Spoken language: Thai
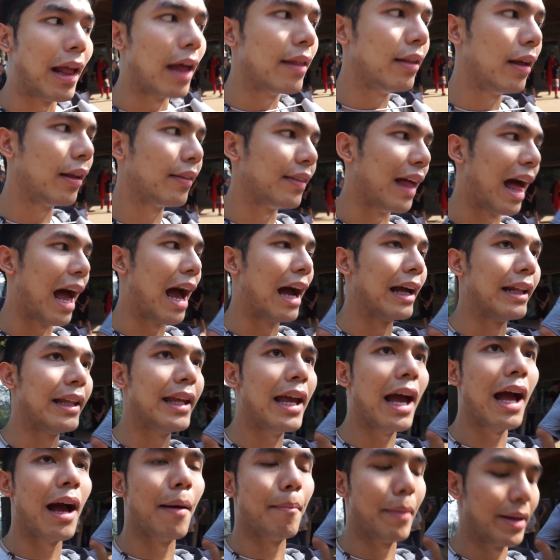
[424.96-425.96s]
รนักศึกษา
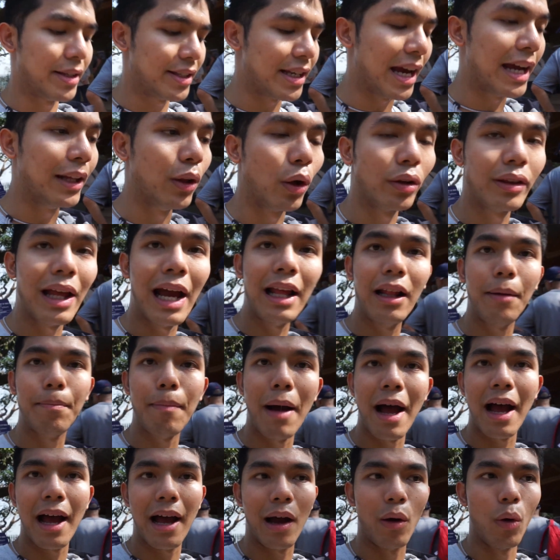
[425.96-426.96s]
เนี่ย มันใช้ลดได้หรือ
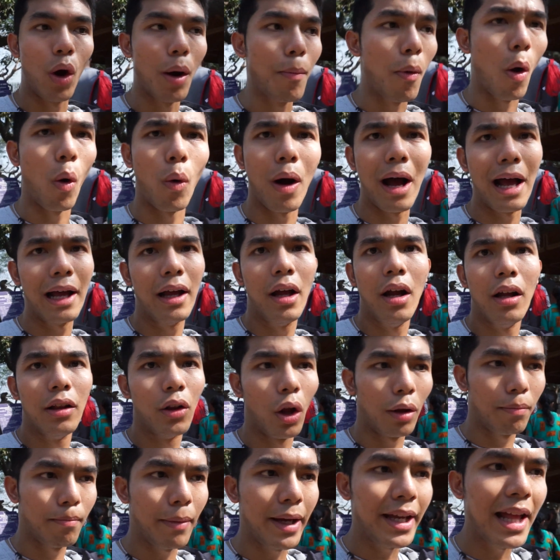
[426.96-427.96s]
เปล่า เขาบอกว่าล
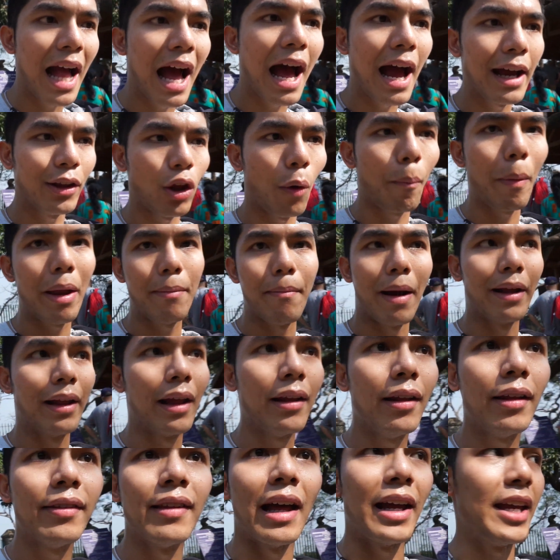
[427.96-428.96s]
ดไม่ได้ต้องเป็นบัตรนั
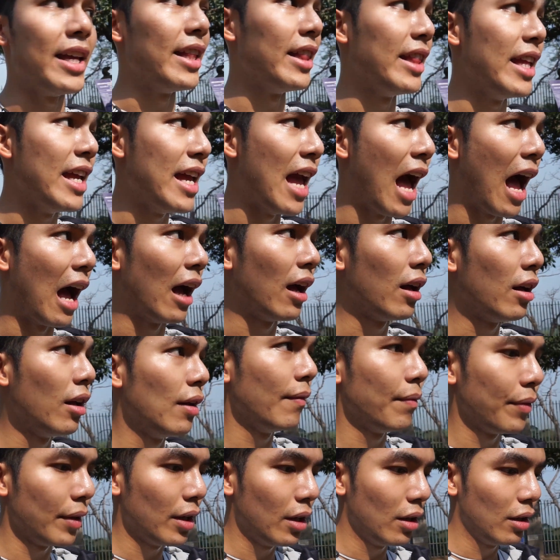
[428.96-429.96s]
กศึกษาอินเดีย
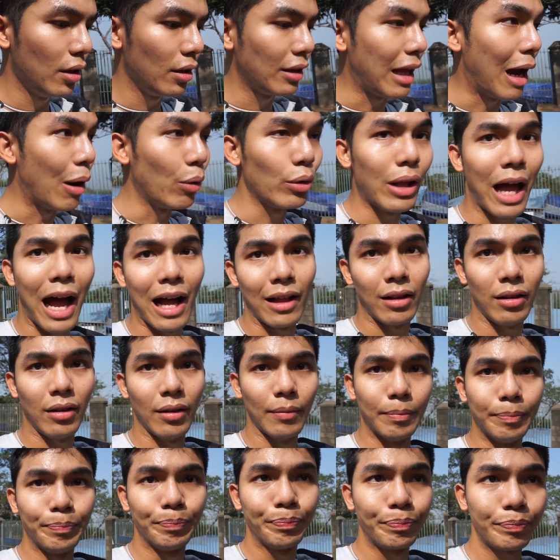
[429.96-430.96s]
เท่านั้น
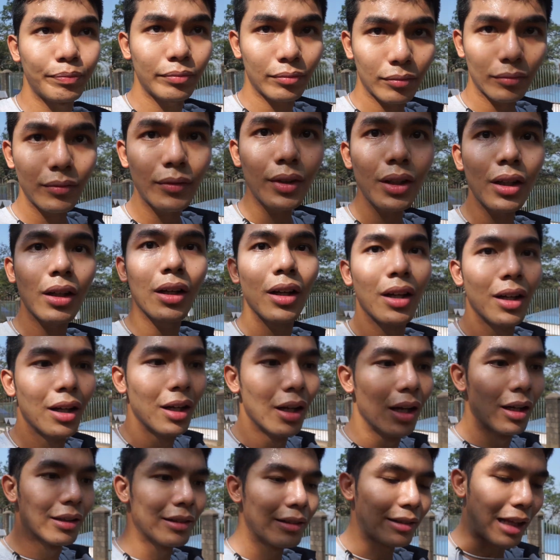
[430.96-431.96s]

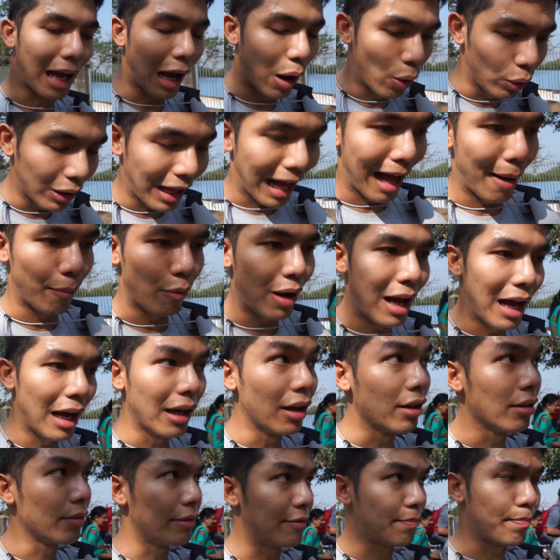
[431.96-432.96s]
แต่เขาก็ถามว่า
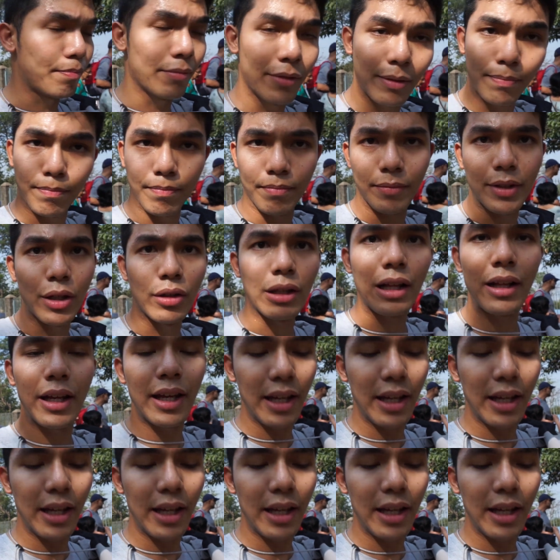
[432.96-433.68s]
เจ้าหน้า